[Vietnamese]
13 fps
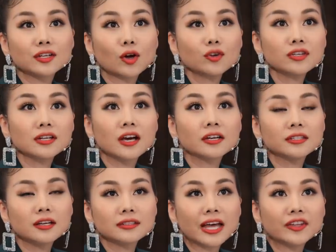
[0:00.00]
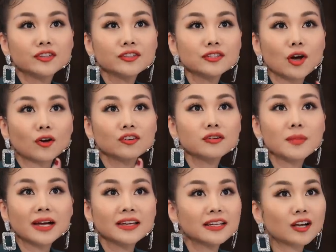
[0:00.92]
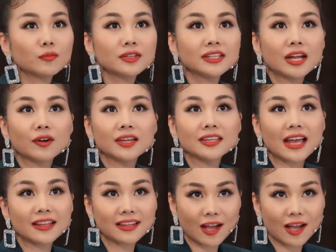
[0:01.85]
nói những lời chân thành, những giọt nước mắt kia không thể nào là giả